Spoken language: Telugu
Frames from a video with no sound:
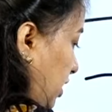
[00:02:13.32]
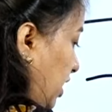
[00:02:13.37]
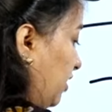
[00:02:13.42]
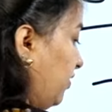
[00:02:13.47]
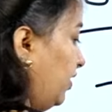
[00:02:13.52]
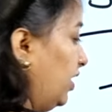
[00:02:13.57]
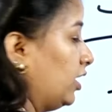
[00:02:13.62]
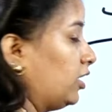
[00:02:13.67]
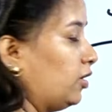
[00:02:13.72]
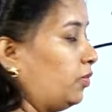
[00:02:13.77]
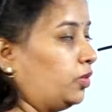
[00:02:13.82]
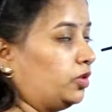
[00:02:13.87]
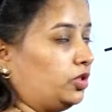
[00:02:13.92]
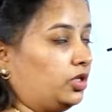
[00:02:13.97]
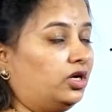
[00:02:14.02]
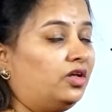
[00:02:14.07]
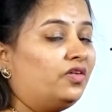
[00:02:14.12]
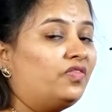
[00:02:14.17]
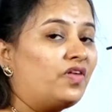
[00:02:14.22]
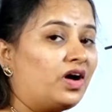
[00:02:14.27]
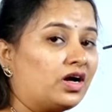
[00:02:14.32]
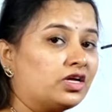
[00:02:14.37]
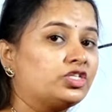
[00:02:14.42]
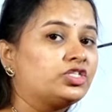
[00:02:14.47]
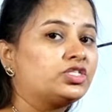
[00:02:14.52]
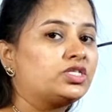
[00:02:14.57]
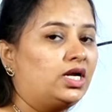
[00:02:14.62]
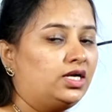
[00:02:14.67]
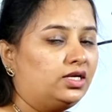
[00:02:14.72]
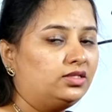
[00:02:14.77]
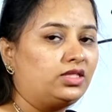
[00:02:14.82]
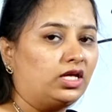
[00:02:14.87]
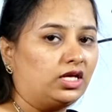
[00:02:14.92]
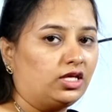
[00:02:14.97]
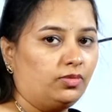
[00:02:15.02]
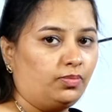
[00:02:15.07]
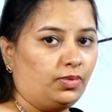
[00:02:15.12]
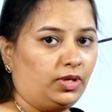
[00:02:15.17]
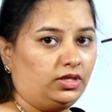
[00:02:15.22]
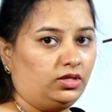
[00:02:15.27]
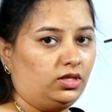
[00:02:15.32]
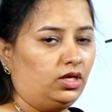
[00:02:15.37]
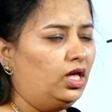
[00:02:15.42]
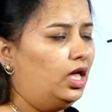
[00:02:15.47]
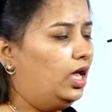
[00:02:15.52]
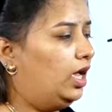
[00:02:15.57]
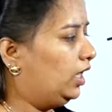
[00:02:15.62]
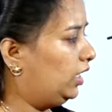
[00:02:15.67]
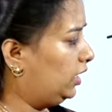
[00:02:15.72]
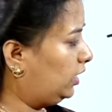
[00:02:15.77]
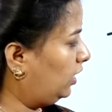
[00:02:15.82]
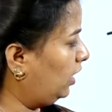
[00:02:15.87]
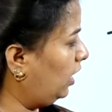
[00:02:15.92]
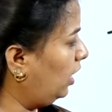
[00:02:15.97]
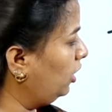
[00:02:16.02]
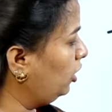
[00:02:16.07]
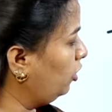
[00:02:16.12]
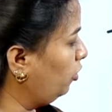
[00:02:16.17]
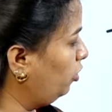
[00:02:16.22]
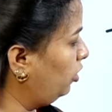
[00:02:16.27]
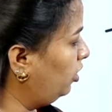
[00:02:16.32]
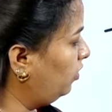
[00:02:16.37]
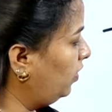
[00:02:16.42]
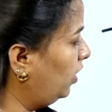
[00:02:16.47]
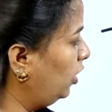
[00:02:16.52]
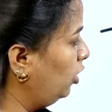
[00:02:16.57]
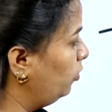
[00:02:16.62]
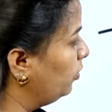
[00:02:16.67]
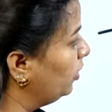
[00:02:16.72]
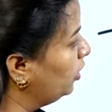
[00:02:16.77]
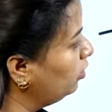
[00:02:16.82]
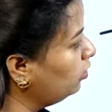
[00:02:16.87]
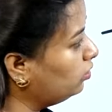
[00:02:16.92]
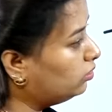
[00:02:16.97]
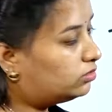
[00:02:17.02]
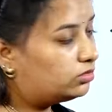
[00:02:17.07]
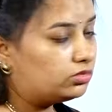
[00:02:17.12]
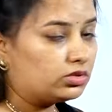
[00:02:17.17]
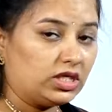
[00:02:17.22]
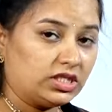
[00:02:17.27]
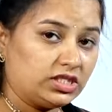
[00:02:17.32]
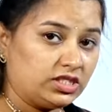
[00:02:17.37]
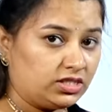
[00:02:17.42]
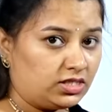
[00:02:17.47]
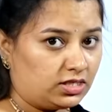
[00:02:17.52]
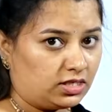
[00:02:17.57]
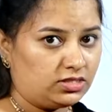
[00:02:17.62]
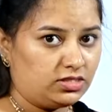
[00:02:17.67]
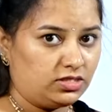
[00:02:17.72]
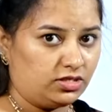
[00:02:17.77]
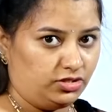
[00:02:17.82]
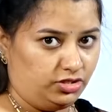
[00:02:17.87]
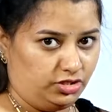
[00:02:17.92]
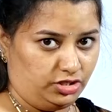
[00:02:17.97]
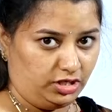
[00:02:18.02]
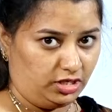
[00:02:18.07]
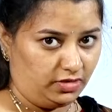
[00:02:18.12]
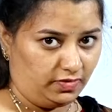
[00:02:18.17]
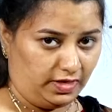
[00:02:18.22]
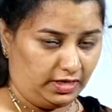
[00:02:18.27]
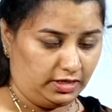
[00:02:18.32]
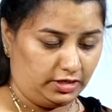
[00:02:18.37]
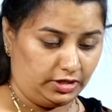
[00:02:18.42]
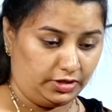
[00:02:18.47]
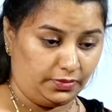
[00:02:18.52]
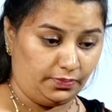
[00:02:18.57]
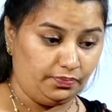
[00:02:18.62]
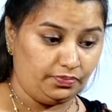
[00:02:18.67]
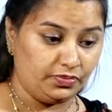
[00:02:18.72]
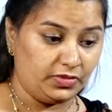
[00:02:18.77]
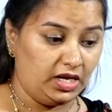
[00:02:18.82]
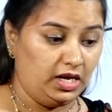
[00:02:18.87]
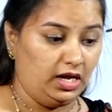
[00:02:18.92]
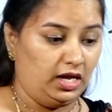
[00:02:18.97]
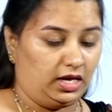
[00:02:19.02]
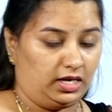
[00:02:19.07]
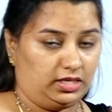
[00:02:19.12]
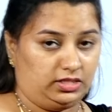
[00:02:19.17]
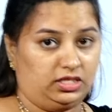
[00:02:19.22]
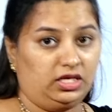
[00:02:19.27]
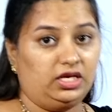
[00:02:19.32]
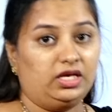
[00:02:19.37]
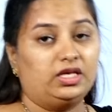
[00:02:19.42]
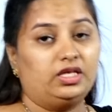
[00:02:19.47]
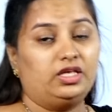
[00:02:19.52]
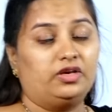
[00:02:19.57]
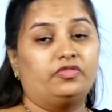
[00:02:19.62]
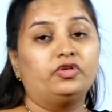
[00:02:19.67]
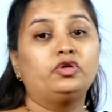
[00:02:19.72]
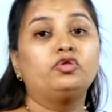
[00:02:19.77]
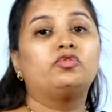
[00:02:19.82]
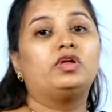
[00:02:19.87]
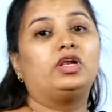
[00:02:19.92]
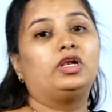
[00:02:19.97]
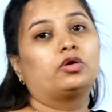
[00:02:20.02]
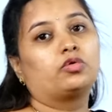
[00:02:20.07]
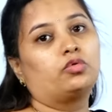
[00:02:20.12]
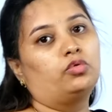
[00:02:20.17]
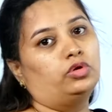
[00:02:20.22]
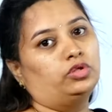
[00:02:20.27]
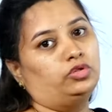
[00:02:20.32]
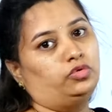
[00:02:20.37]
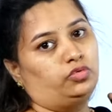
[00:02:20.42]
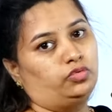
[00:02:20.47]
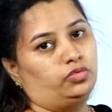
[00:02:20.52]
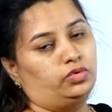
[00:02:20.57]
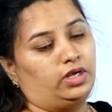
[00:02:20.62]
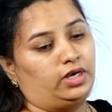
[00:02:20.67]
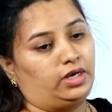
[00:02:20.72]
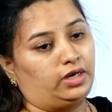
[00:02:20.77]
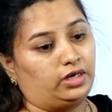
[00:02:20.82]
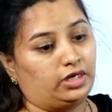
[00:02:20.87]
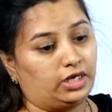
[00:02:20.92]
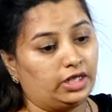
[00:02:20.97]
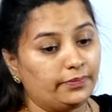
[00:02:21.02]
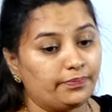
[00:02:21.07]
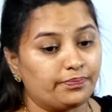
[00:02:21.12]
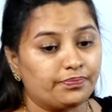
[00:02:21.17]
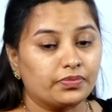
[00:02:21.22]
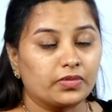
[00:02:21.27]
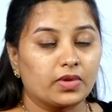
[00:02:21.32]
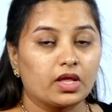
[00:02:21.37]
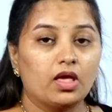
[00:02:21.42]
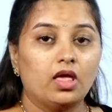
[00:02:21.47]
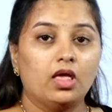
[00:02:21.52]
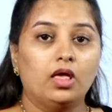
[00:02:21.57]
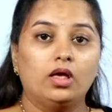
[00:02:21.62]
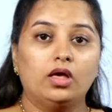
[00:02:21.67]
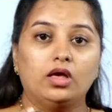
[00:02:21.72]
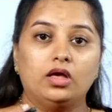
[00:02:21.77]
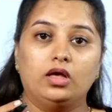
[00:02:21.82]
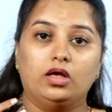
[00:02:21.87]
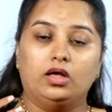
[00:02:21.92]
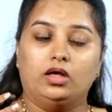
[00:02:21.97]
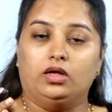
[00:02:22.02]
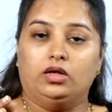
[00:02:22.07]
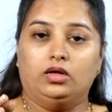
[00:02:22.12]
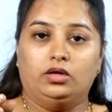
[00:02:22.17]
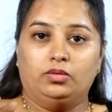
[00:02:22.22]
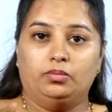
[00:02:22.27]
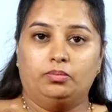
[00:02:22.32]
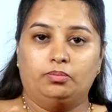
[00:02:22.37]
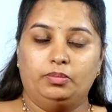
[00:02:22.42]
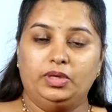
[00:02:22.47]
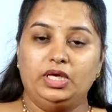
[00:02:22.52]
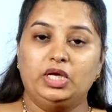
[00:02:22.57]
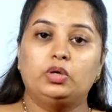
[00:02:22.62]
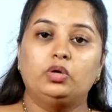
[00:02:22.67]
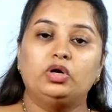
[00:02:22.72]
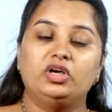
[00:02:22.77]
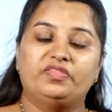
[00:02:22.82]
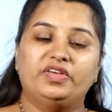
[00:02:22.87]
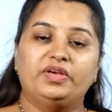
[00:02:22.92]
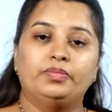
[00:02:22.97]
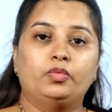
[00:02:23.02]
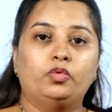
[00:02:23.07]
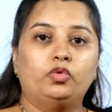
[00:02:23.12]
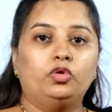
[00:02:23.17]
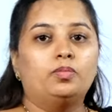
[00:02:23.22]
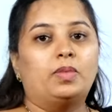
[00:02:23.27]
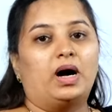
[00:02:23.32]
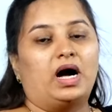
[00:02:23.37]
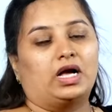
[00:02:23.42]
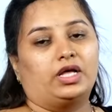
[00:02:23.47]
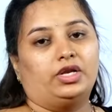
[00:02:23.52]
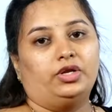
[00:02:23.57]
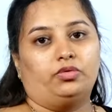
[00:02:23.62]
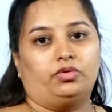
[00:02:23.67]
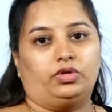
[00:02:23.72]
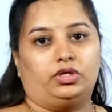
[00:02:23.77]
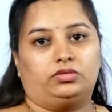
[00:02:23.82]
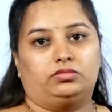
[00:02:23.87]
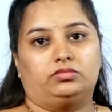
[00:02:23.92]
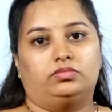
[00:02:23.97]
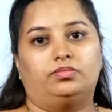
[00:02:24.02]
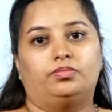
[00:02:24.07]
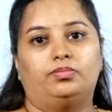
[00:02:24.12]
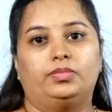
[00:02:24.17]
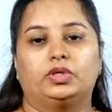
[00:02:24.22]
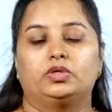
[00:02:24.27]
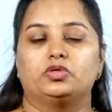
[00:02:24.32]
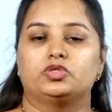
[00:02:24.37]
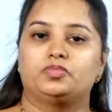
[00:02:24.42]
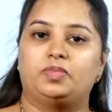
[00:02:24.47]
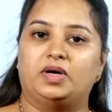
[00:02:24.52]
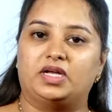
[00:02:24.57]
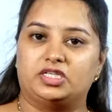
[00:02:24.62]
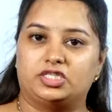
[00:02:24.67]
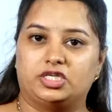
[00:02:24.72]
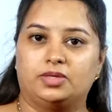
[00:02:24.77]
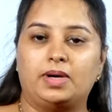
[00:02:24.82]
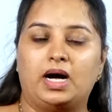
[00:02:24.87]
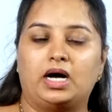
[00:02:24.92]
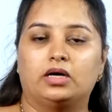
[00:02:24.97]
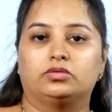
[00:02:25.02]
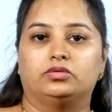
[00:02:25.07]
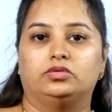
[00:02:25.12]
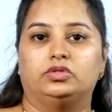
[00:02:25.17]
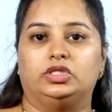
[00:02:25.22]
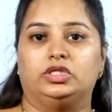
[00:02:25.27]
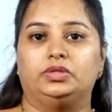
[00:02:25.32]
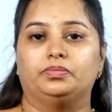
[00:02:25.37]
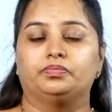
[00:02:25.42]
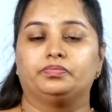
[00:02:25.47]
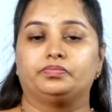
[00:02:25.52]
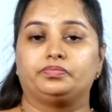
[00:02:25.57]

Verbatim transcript: లేవలేకపోతుంది అంటే ఫంక్షనాలిటీ తగ్గిపోయింది ఇట్లాంటి ఉన్నవాళ్ళు మీరు ఖచ్చితంగా సర్జరీకి వెళ్ళండి అయితే ఎవరు వెళ్ళకూడదు అని అంటే మీకు ఇవి మూడు బాగానే ఉన్నాయి మీకు స్పర్శ బాగుంది